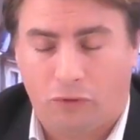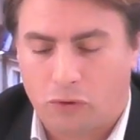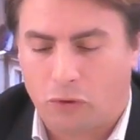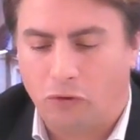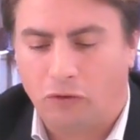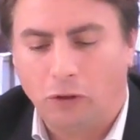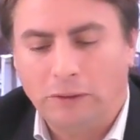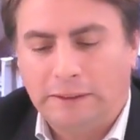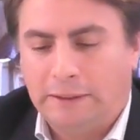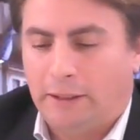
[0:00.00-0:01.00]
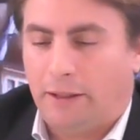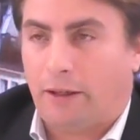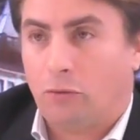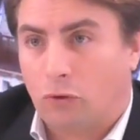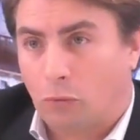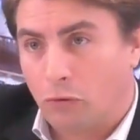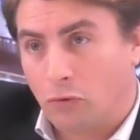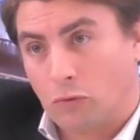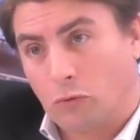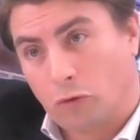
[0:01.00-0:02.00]
forces de vent, hein, d'autant plus
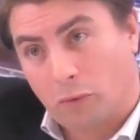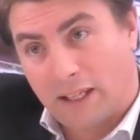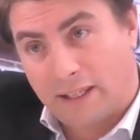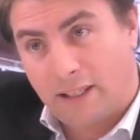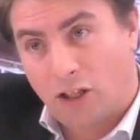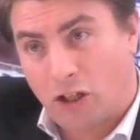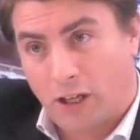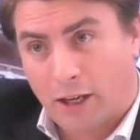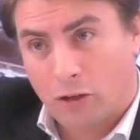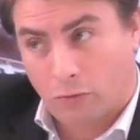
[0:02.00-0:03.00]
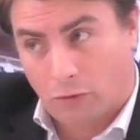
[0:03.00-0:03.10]
qu'on construit des IGH,